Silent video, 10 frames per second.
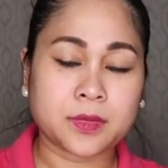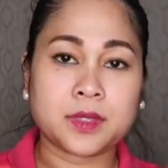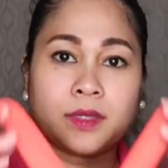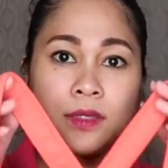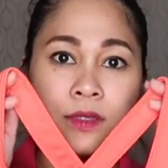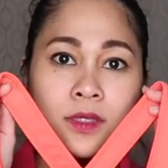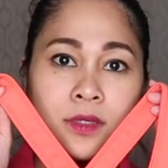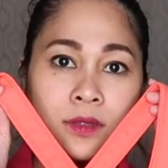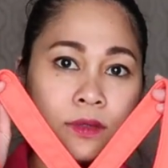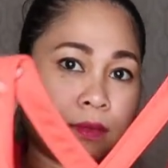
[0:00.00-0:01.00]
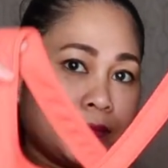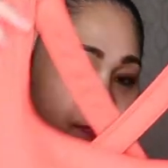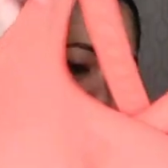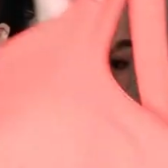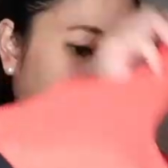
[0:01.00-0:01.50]
Ayan, so,
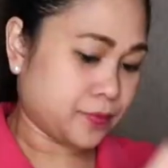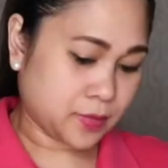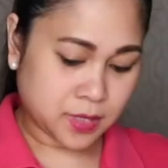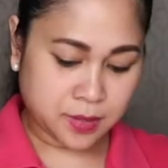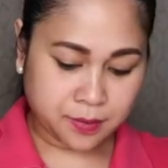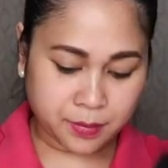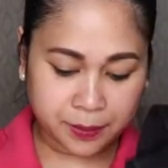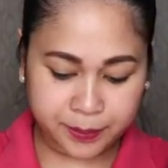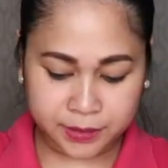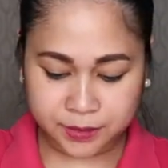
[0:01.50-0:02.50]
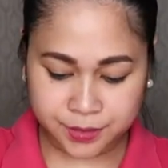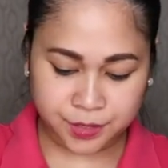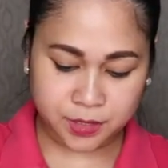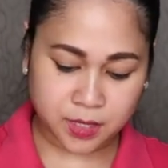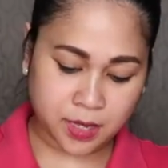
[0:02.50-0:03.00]
may partner
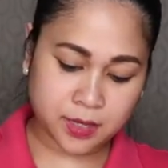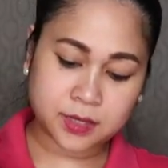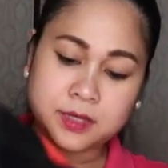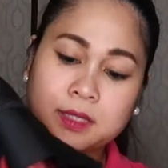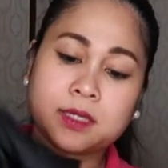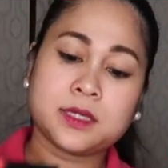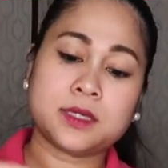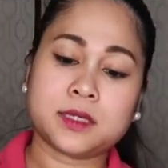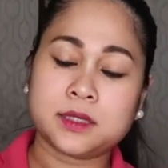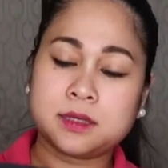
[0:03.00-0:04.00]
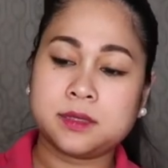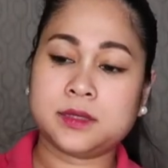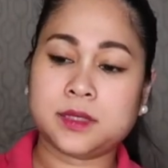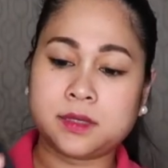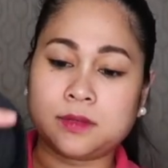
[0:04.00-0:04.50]
siya guys na,
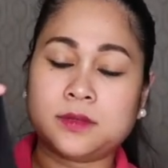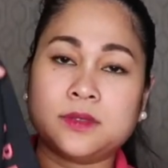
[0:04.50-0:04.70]
ano,